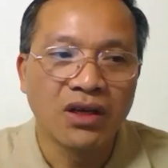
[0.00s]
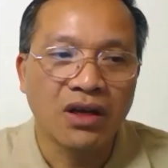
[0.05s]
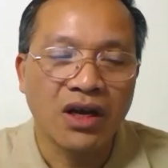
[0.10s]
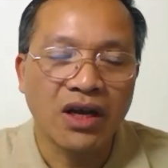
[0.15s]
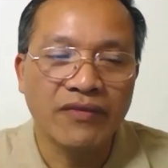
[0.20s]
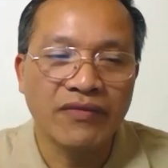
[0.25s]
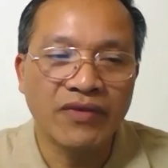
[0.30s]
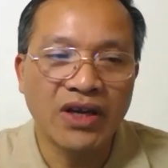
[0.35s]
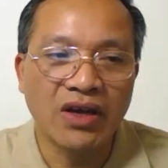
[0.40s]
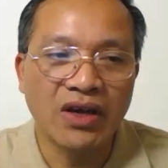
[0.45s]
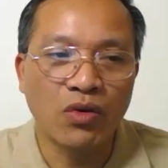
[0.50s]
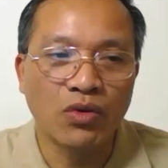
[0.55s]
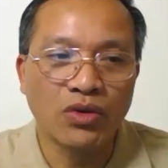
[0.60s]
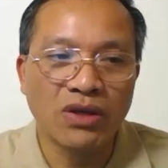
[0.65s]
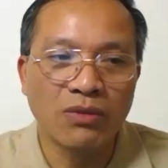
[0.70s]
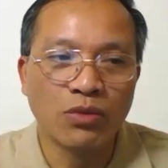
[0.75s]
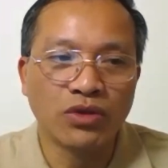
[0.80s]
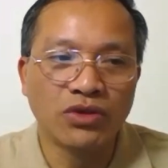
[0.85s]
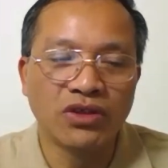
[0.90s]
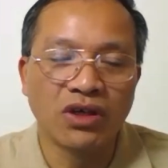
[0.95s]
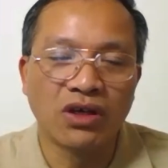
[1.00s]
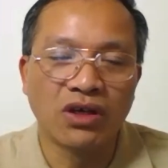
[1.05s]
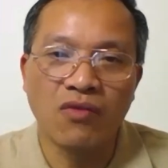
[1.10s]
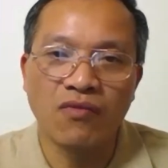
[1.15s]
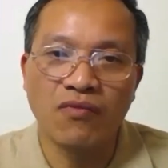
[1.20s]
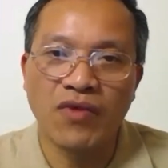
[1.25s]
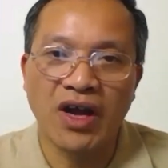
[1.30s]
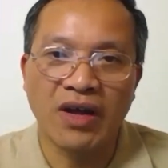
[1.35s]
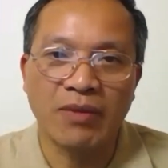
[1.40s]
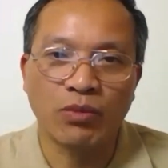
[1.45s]
cái vấn đề ô nhiễm môi trường không
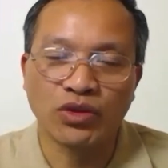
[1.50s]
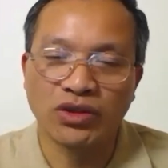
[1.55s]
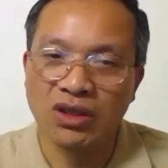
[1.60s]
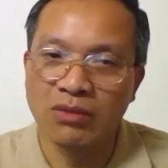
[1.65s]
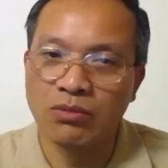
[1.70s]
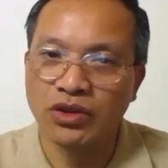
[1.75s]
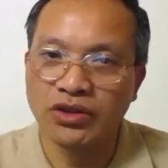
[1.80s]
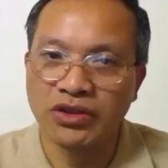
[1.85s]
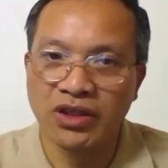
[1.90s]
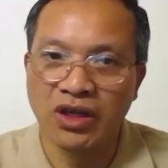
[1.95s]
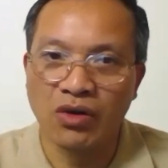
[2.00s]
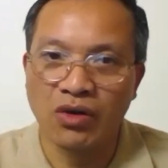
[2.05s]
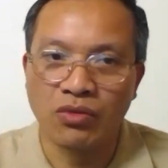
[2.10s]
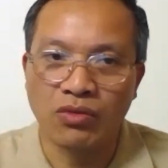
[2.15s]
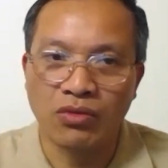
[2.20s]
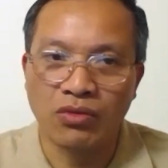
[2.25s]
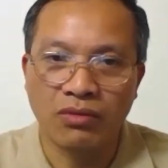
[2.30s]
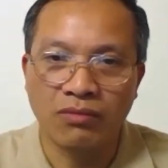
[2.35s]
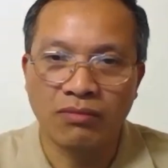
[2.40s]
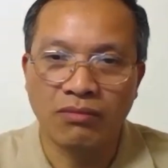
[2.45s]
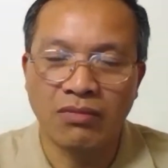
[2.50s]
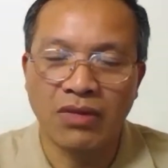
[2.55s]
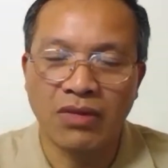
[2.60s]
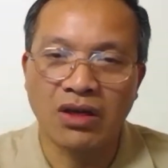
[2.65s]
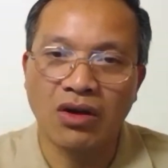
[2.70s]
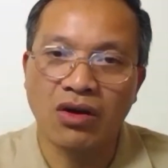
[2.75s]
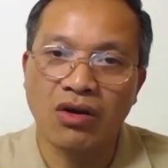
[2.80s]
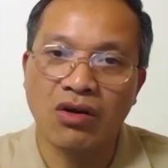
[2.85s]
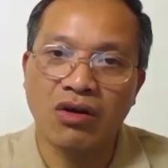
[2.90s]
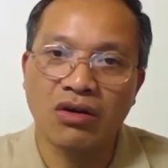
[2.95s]
phải một sớm một chiều mà
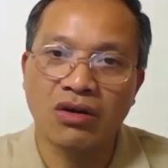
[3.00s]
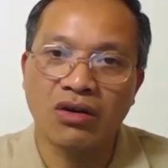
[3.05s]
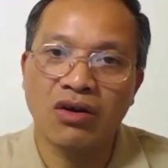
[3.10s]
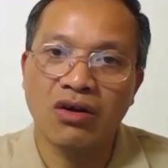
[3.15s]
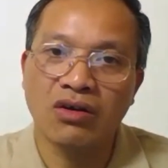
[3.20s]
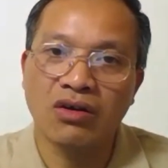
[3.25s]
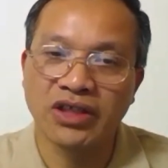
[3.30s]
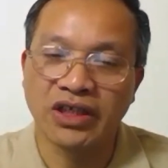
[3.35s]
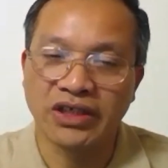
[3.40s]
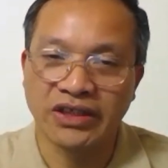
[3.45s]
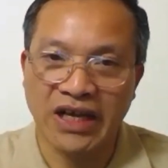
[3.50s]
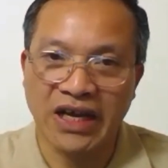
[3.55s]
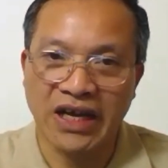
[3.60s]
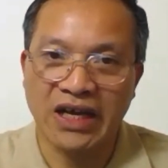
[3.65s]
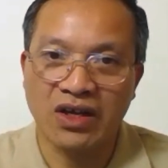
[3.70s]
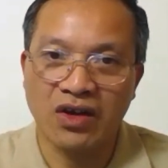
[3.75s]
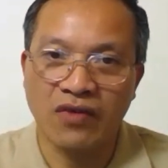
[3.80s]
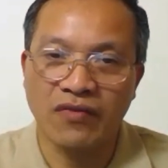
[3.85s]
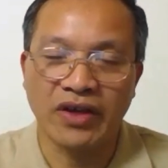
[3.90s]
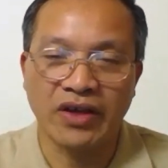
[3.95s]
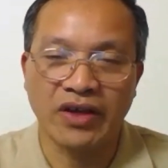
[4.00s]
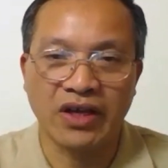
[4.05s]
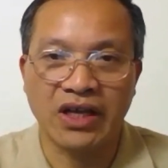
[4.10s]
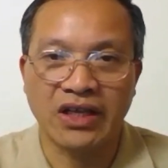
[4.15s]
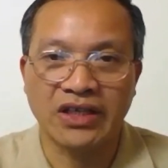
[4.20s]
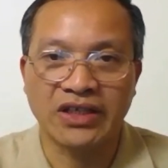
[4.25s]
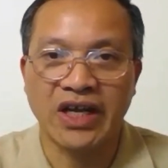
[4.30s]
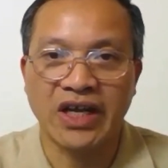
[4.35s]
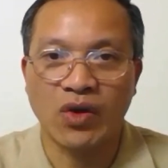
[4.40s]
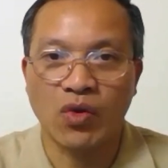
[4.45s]
nó nó xảy ra nó phải
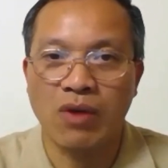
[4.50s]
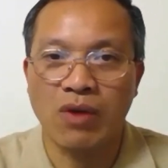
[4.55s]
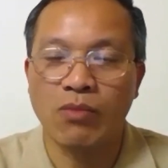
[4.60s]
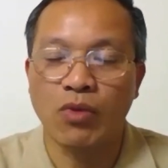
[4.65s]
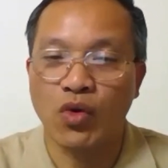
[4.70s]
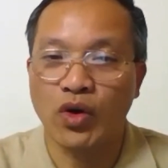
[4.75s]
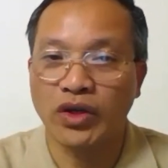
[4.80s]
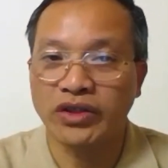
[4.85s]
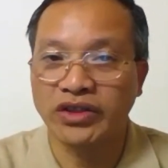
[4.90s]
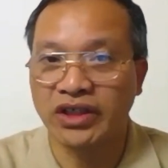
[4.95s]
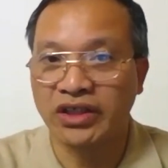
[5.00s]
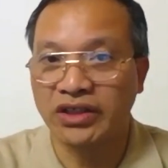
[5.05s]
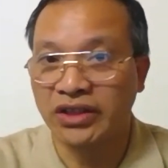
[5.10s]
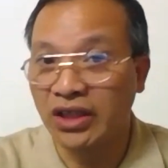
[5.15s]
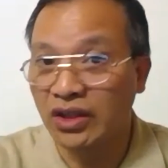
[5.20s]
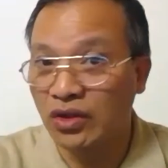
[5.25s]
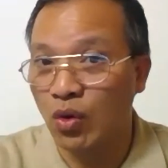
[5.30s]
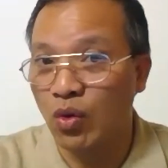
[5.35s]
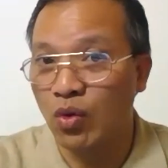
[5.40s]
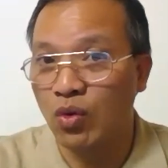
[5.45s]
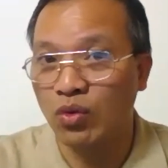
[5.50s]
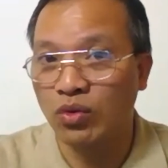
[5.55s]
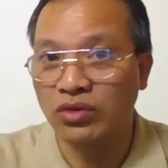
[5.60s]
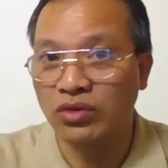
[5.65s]
trải qua một quá trình tích tụ